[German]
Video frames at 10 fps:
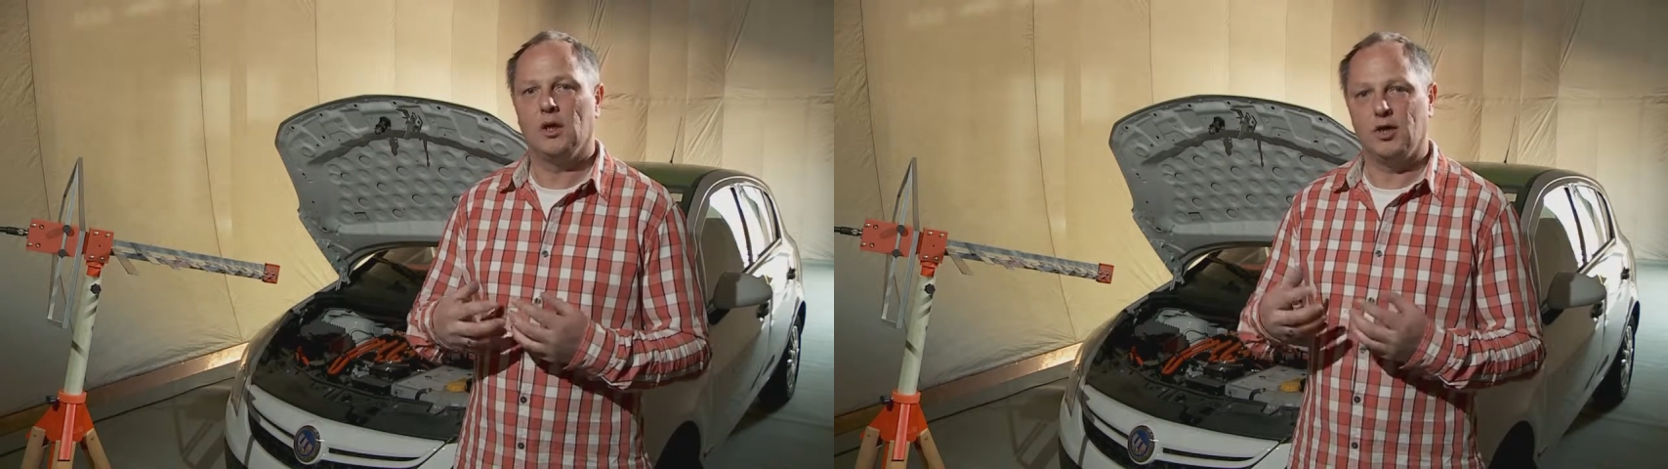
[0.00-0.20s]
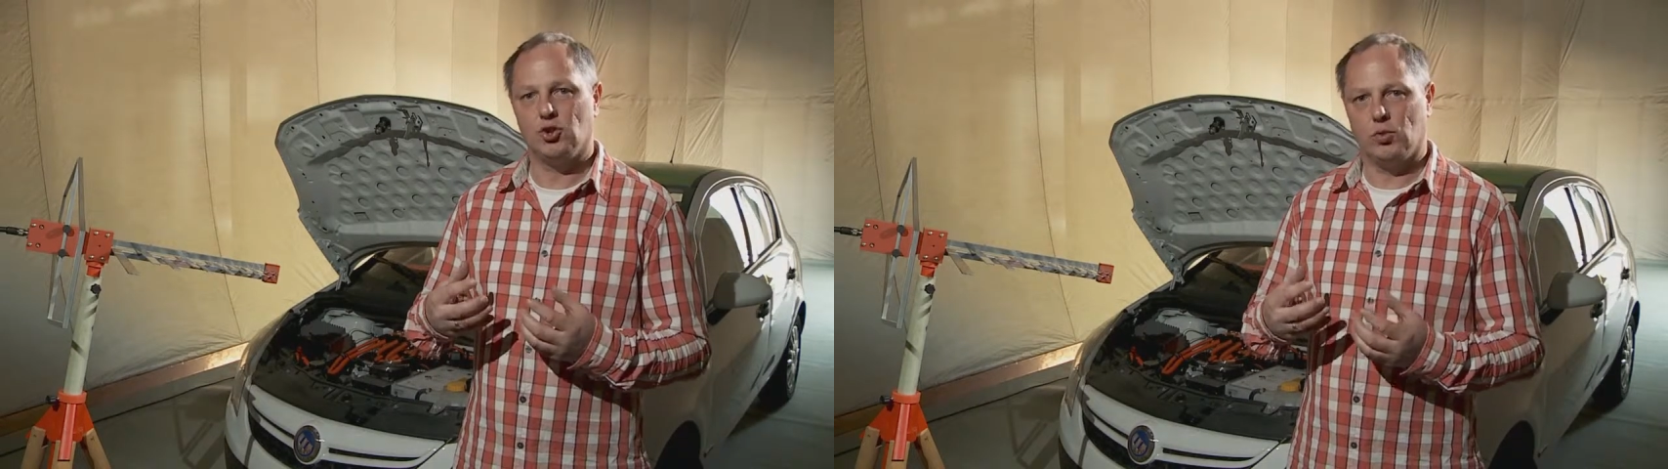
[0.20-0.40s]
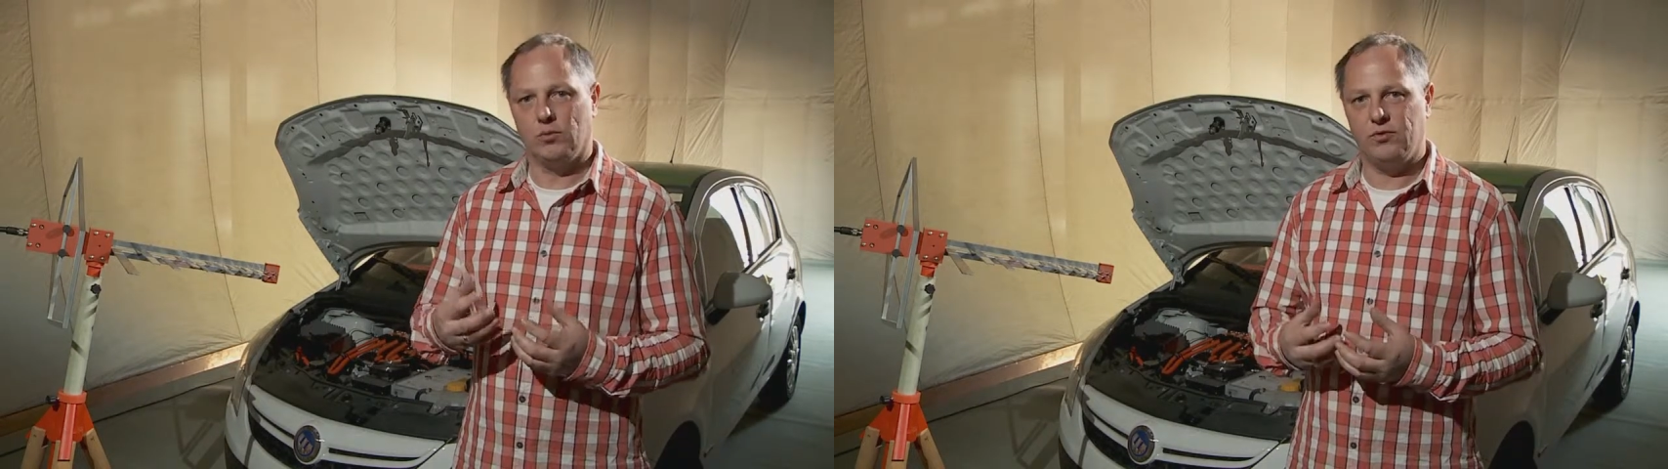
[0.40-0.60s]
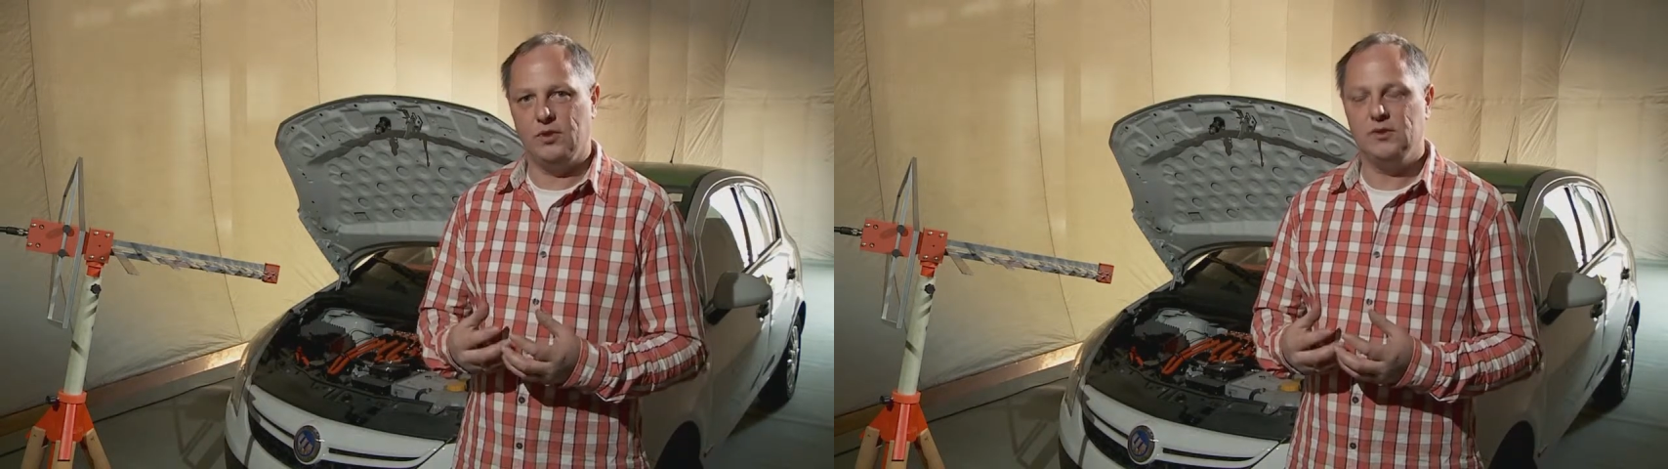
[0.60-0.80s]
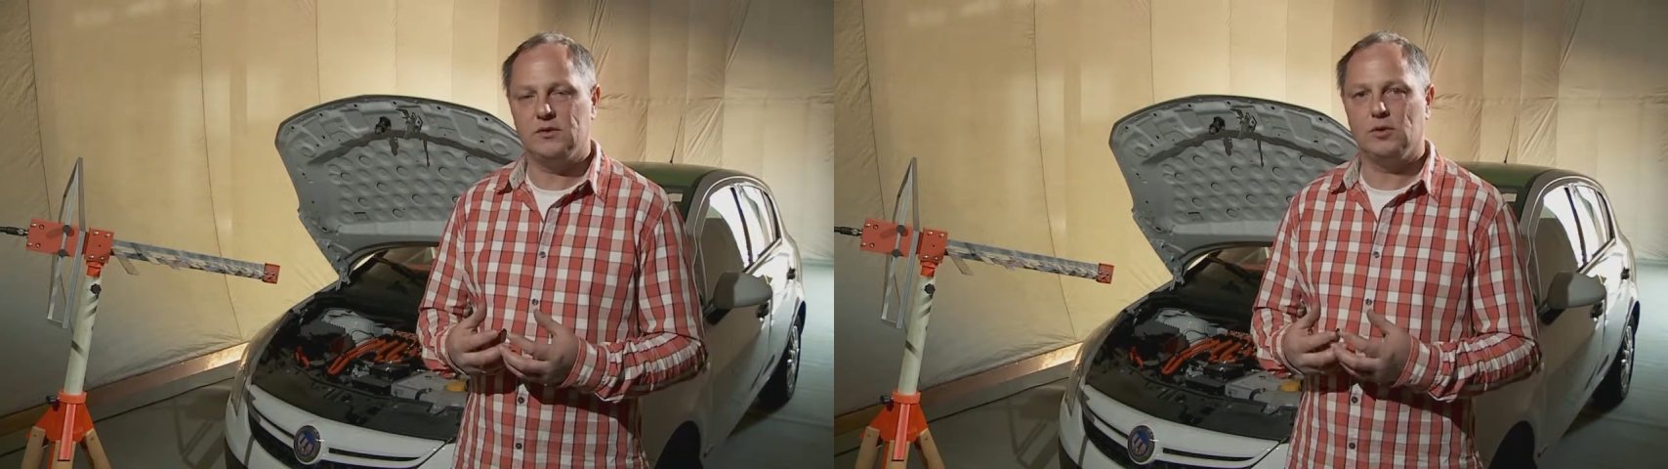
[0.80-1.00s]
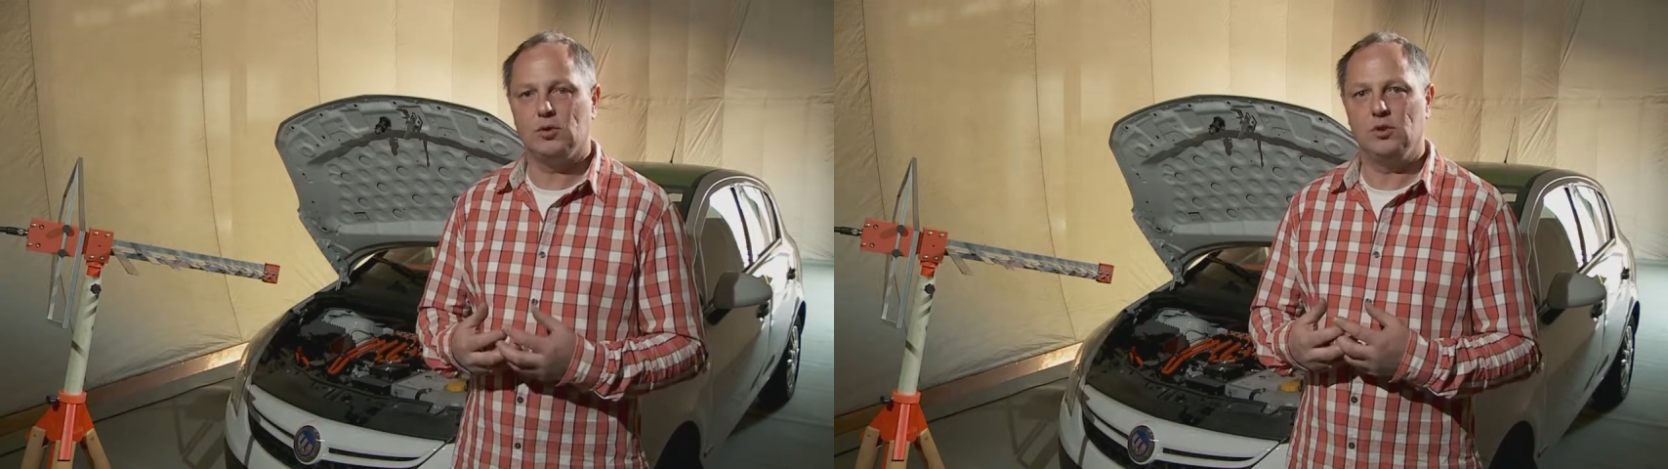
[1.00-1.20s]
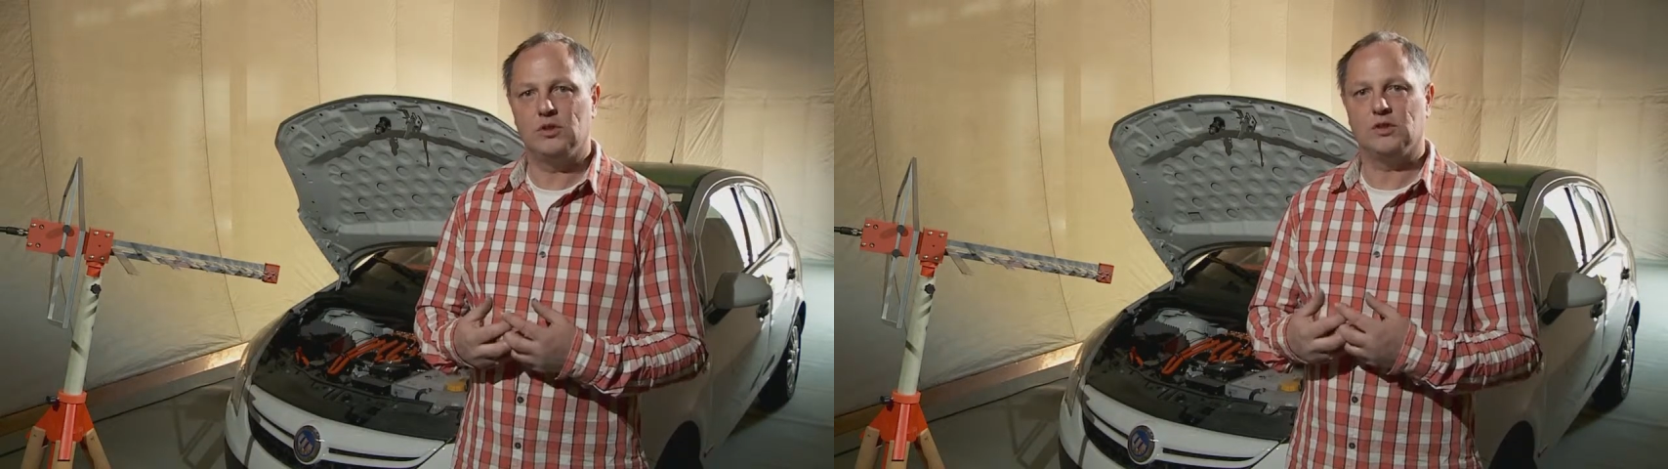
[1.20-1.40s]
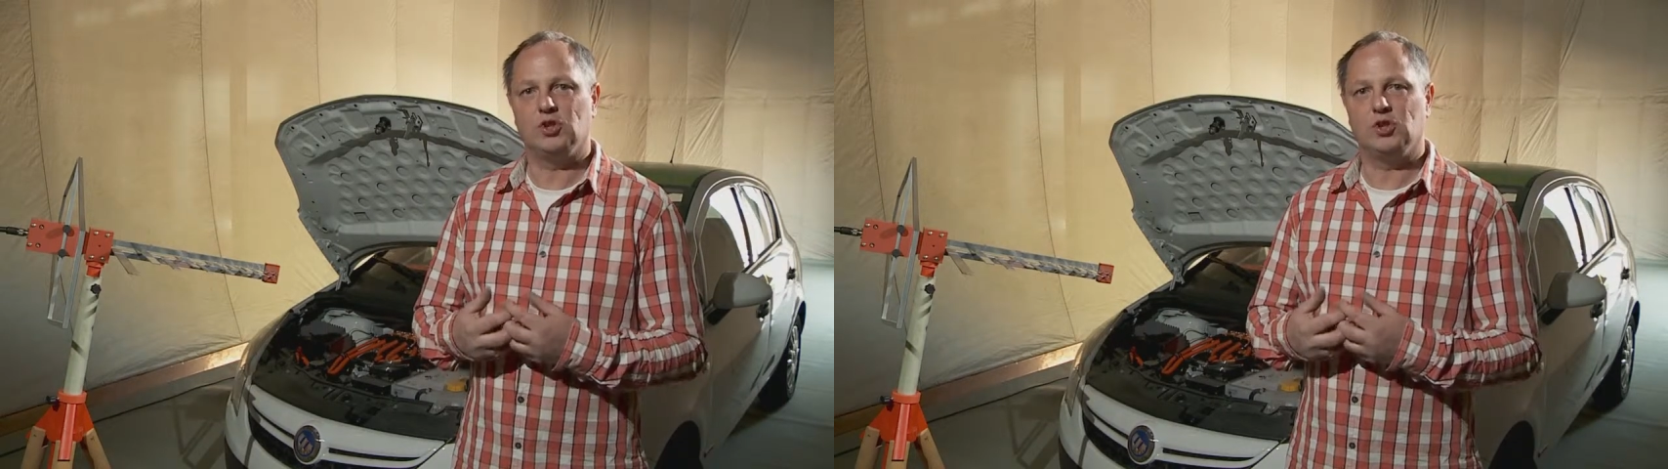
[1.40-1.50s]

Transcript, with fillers: ein Strom fließt und es